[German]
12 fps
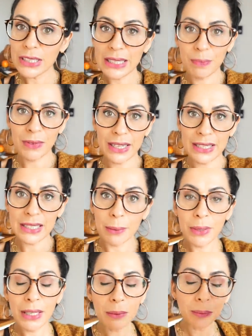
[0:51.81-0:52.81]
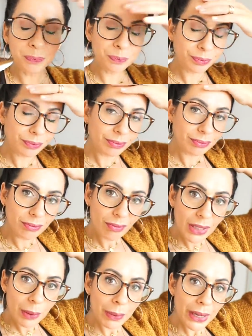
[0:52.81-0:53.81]
Ich habe da einen Termin
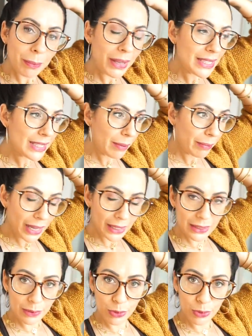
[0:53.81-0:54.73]
beim Mediamarkt.